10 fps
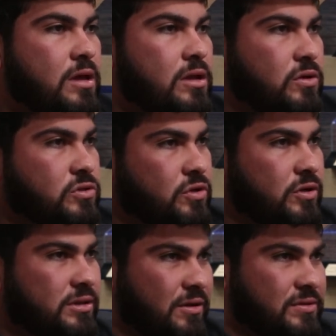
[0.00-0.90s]
los
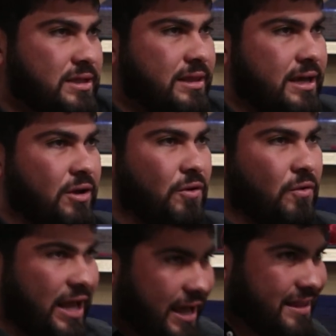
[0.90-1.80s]
toros que usan de
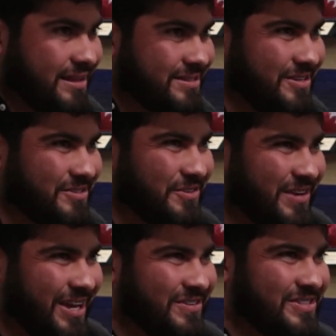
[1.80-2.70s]
olé, de los
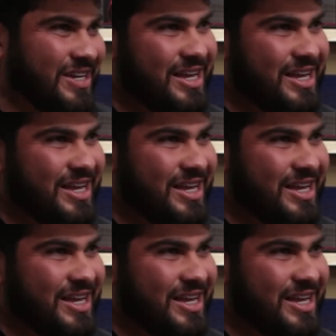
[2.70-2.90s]
toreros.